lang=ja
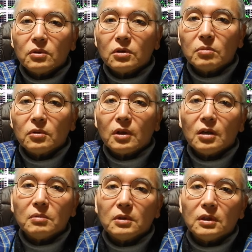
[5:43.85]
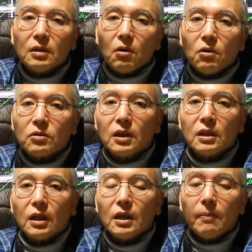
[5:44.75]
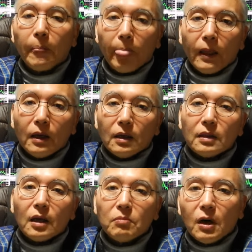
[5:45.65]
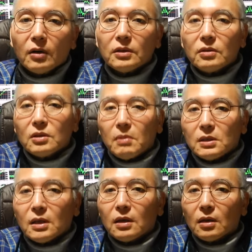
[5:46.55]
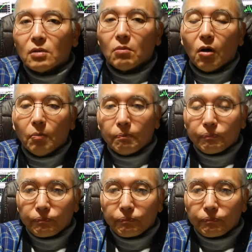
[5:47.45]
YouTube のテレビに多く出てね、誰もアクセスしませんけれども、